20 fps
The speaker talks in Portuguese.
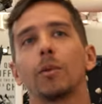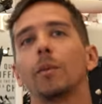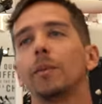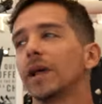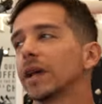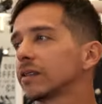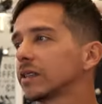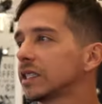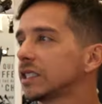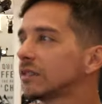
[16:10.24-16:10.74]

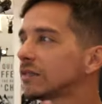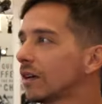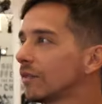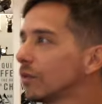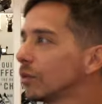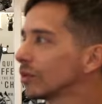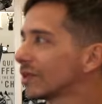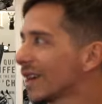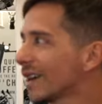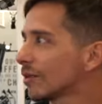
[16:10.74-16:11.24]
momento a gente vai
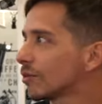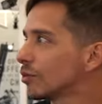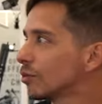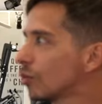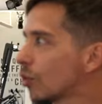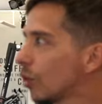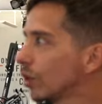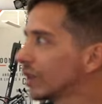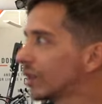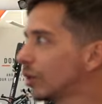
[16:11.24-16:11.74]
voltar com um
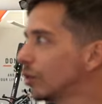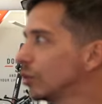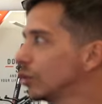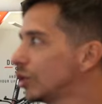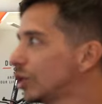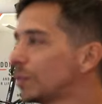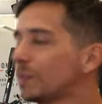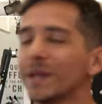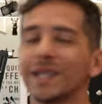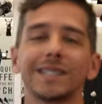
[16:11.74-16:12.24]
conteúdo
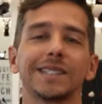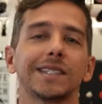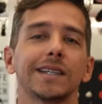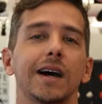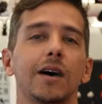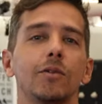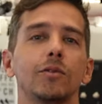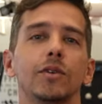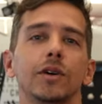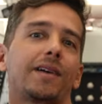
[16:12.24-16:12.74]

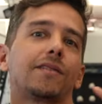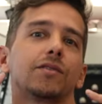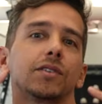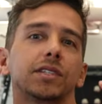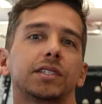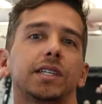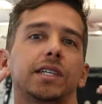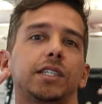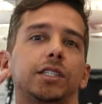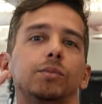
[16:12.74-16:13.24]
especial para
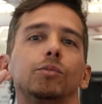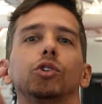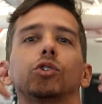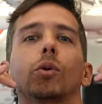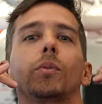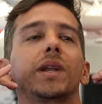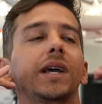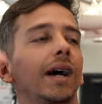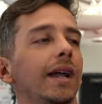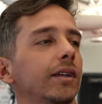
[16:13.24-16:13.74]
vocês. Muito
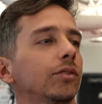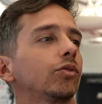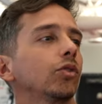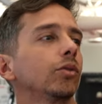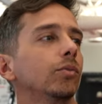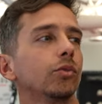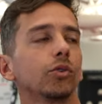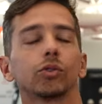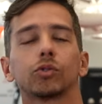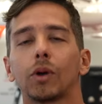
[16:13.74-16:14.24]
obrigado a todo
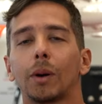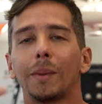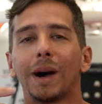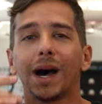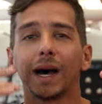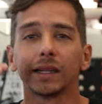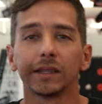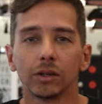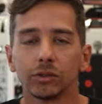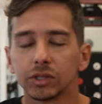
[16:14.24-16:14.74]
mundo. Tô
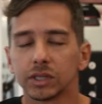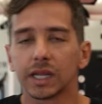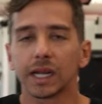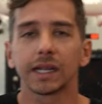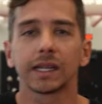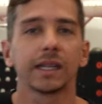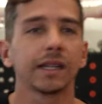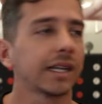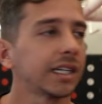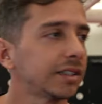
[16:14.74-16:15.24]
amarradão de estar
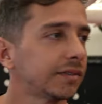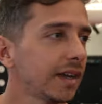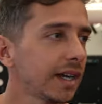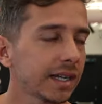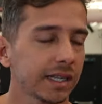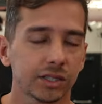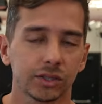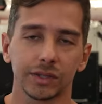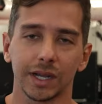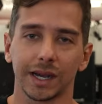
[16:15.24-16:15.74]
aqui em Las
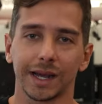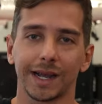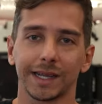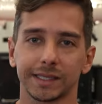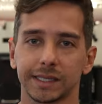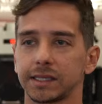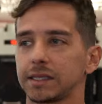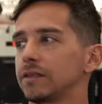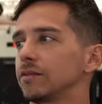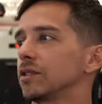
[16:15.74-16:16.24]
Vegas, isso é
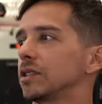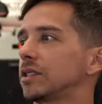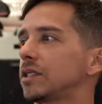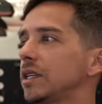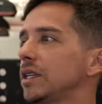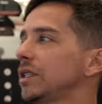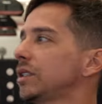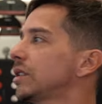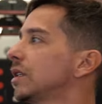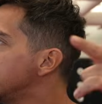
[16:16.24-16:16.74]
graças a
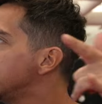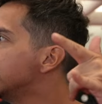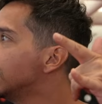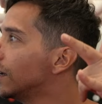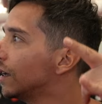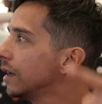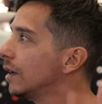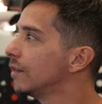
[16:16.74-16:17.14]
vocês. E